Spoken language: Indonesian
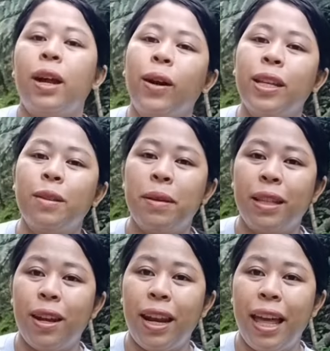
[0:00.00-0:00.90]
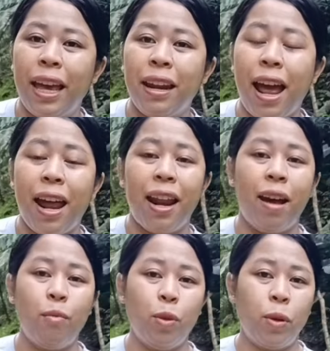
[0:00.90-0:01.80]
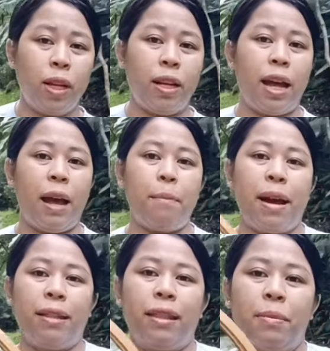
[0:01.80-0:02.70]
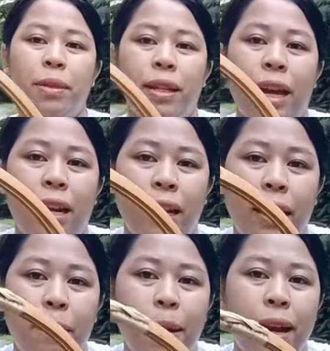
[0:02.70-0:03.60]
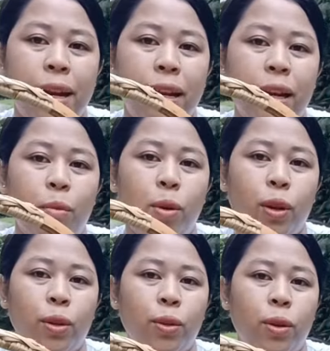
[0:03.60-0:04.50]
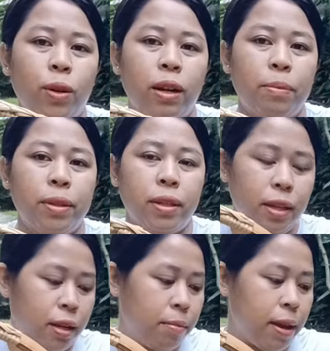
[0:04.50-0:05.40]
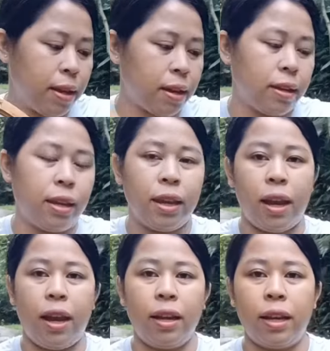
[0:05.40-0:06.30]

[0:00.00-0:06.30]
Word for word: nah oke sobat online alhamdulillah mantap sekali panenan boki joro dapat segini banyaknya ya